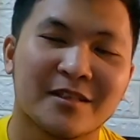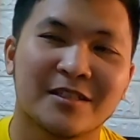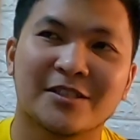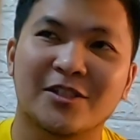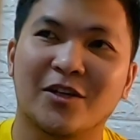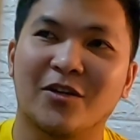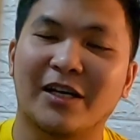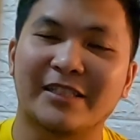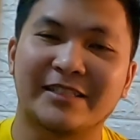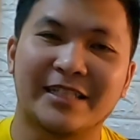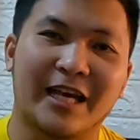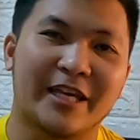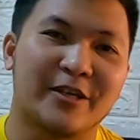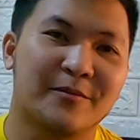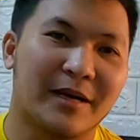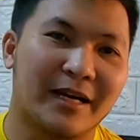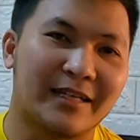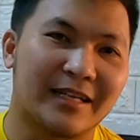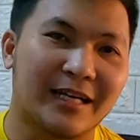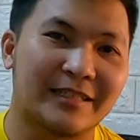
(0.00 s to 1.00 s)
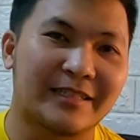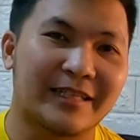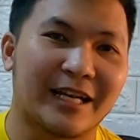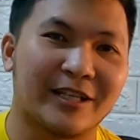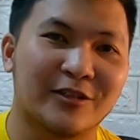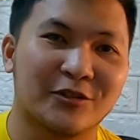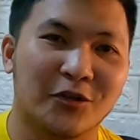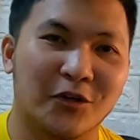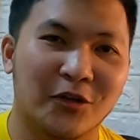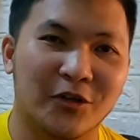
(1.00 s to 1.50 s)
So kasi nga yung mga
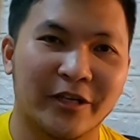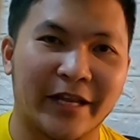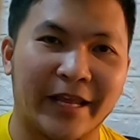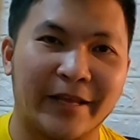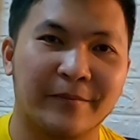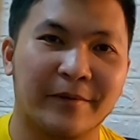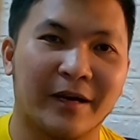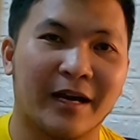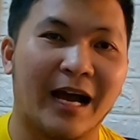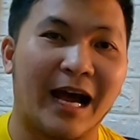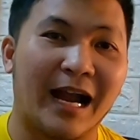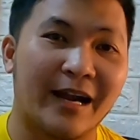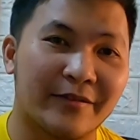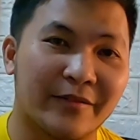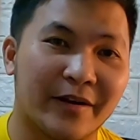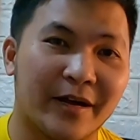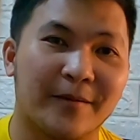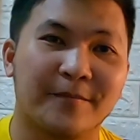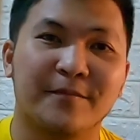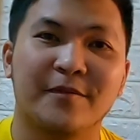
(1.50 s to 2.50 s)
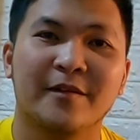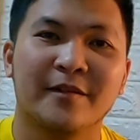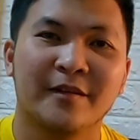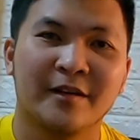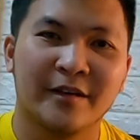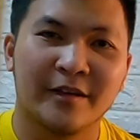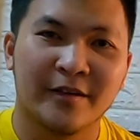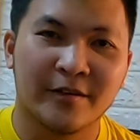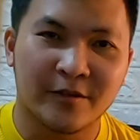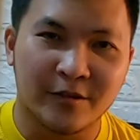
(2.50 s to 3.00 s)
nakatira doon ay mga Arab
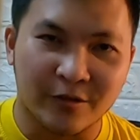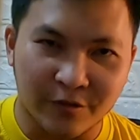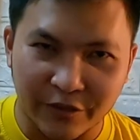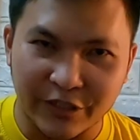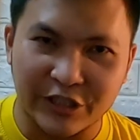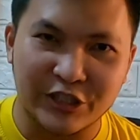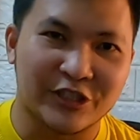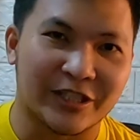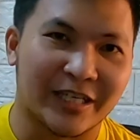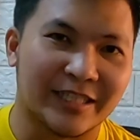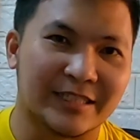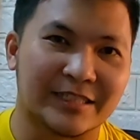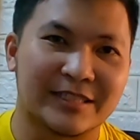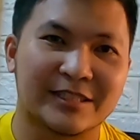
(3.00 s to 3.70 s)
Christians.